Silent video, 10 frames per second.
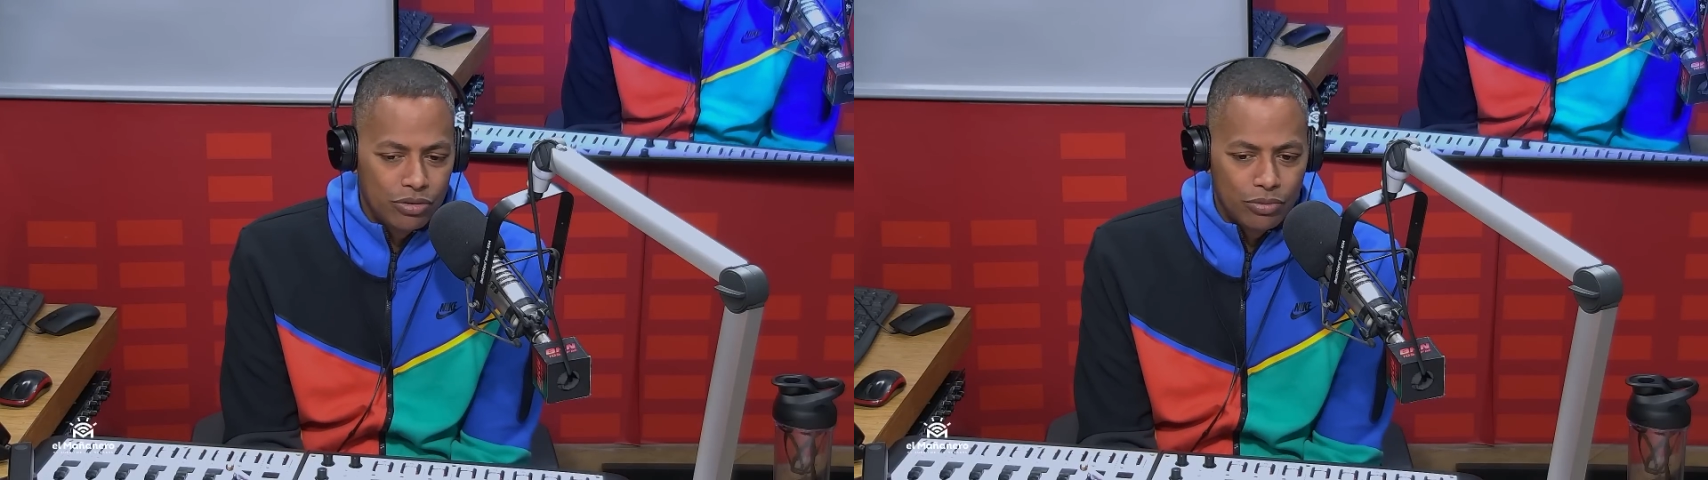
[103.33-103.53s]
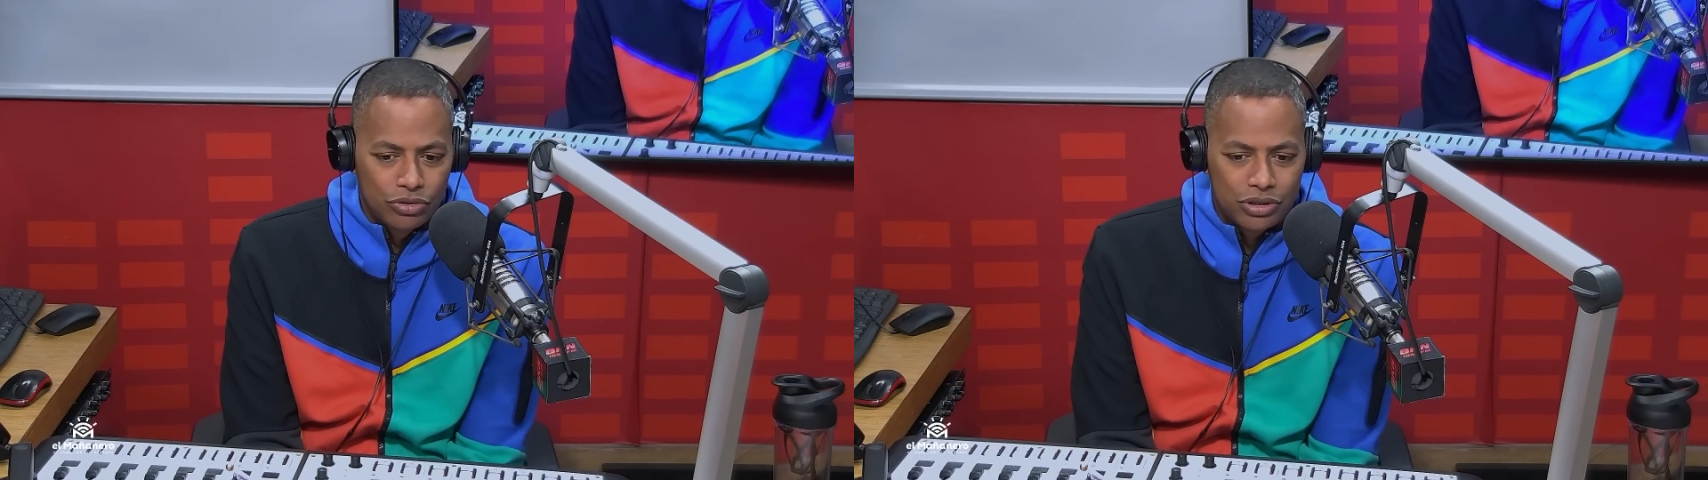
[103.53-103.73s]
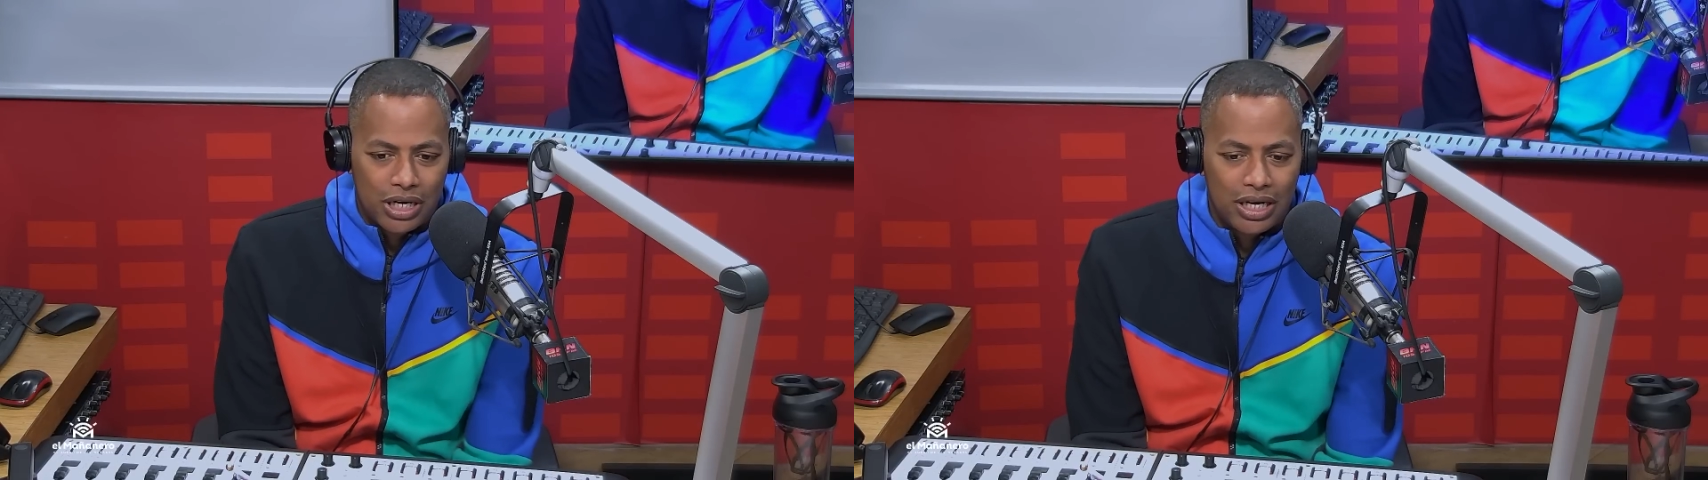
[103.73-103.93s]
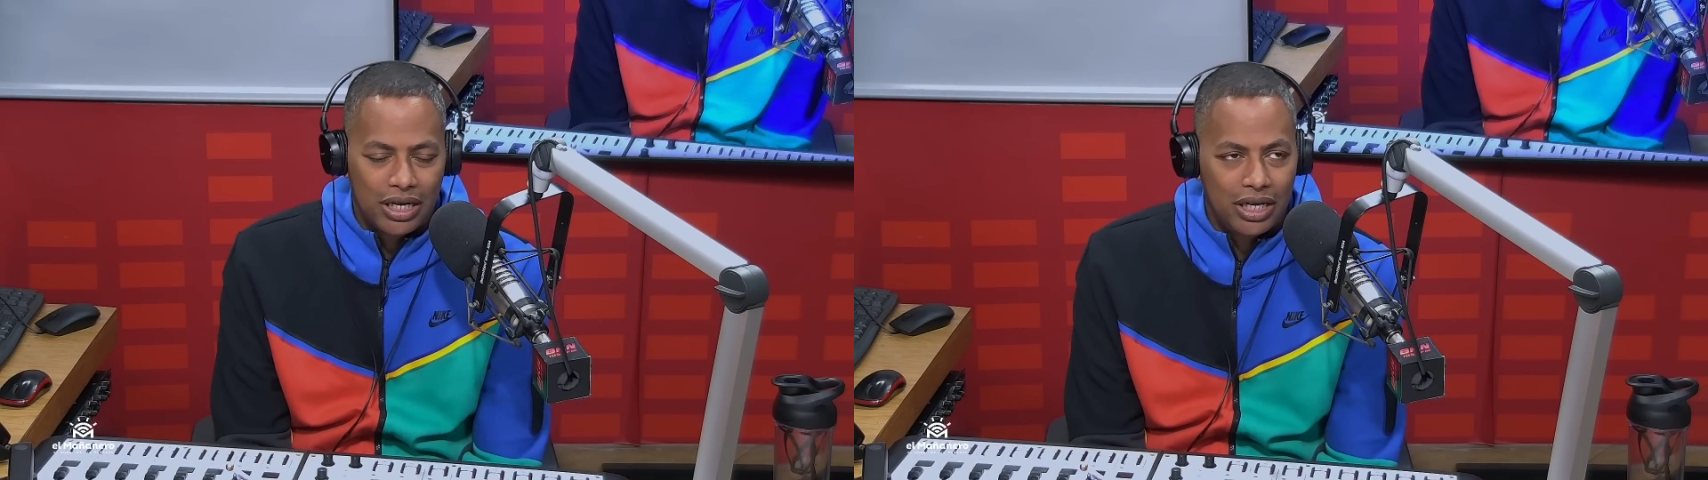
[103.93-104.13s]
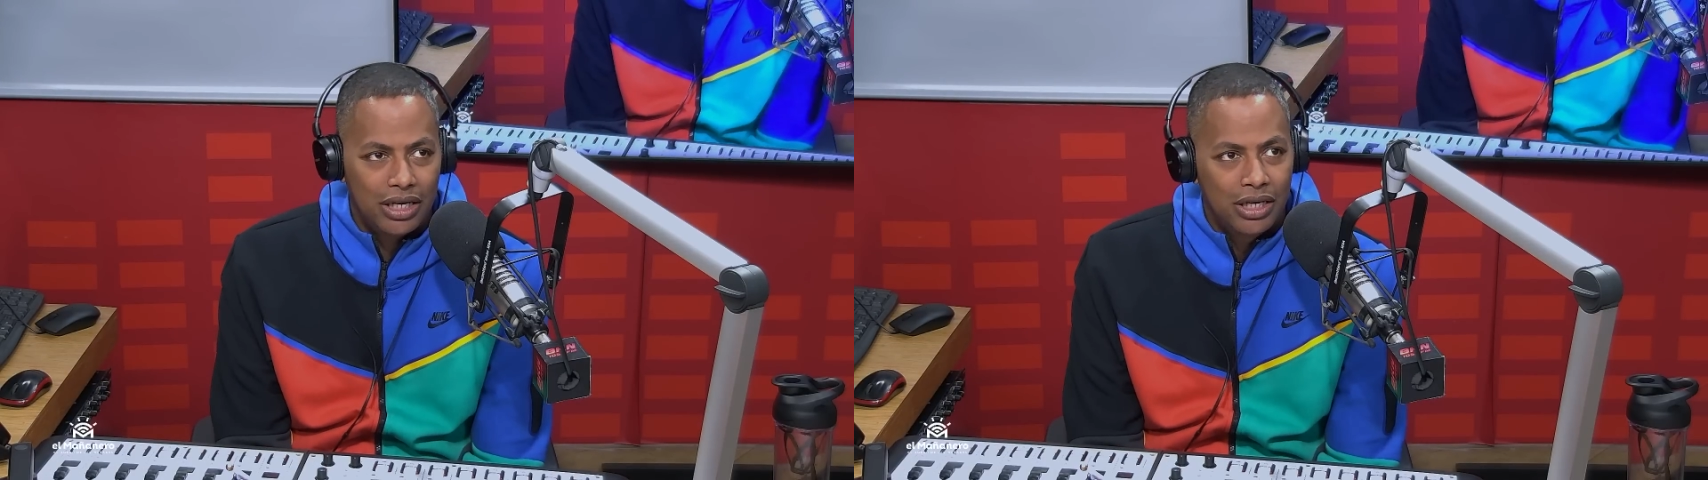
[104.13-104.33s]

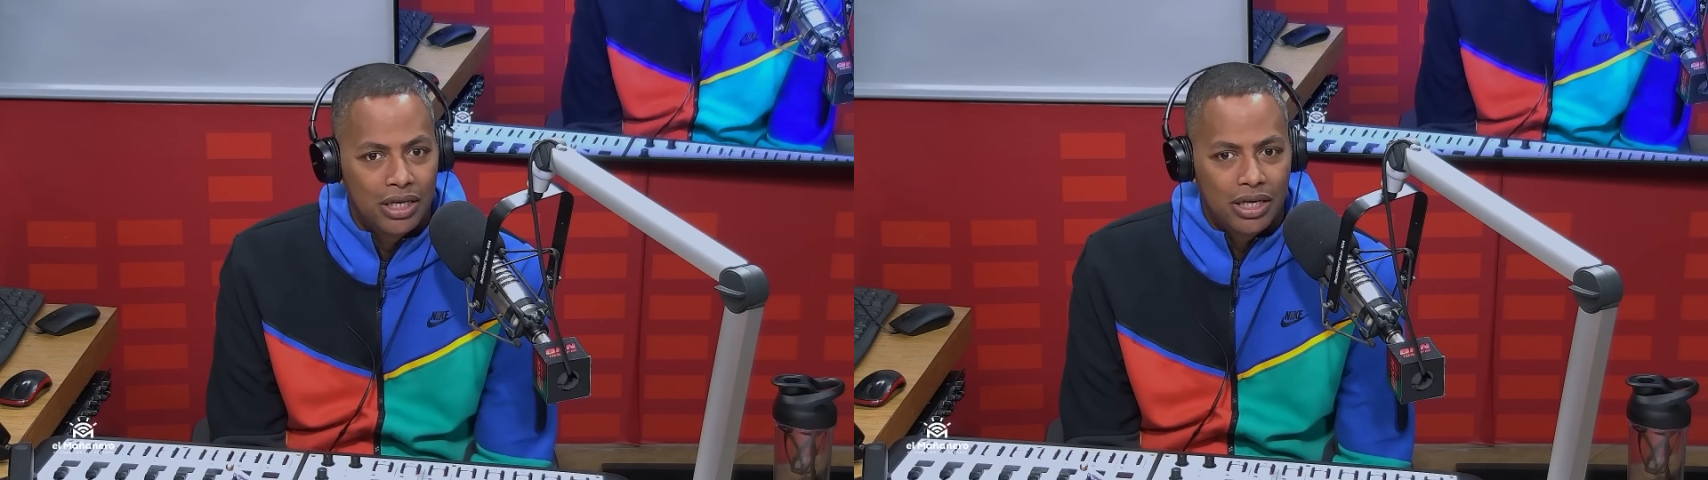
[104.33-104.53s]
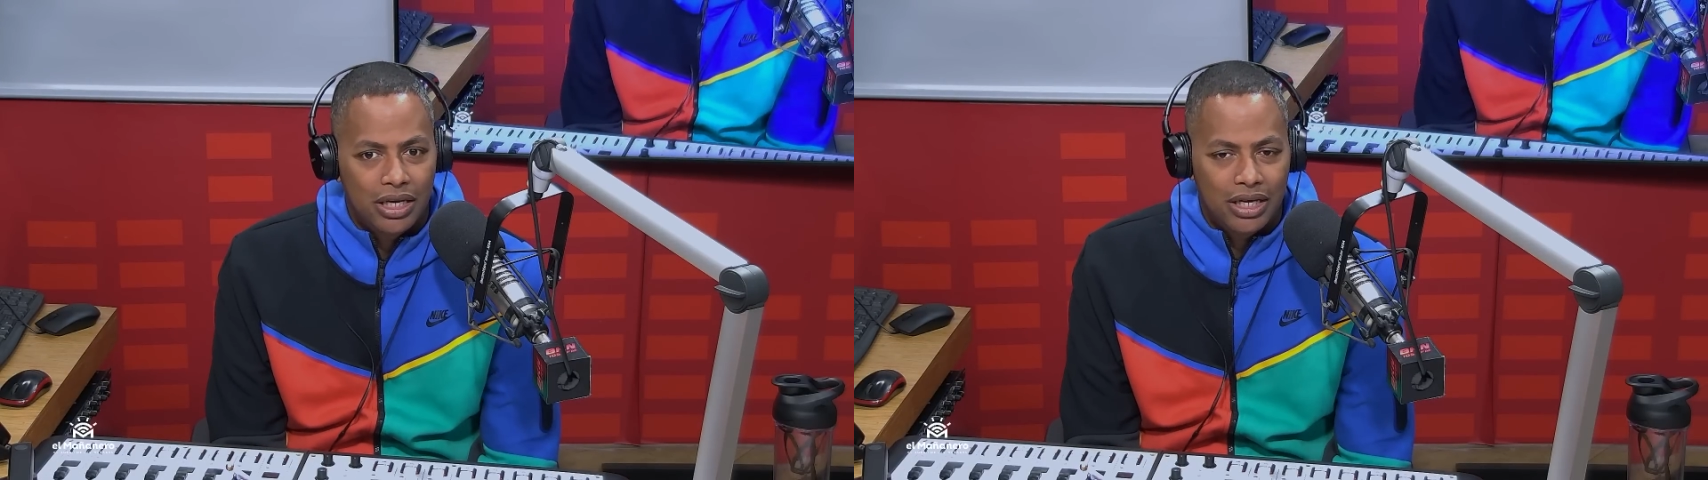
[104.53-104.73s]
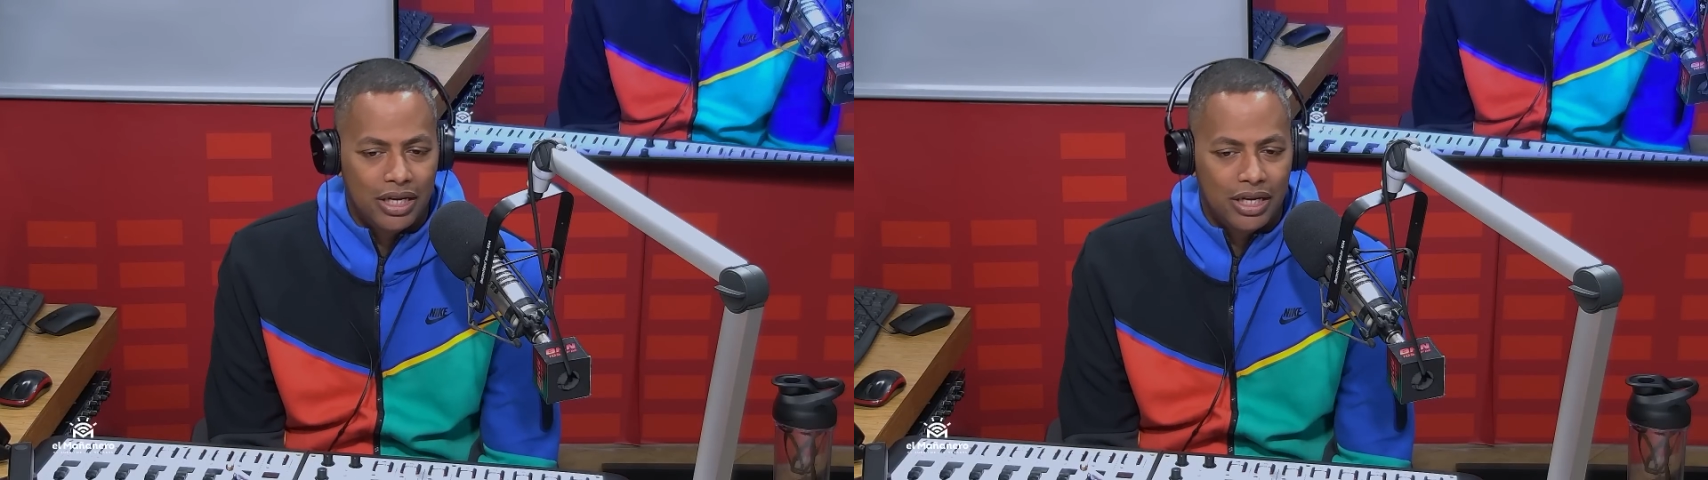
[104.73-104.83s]
mostrarle eh,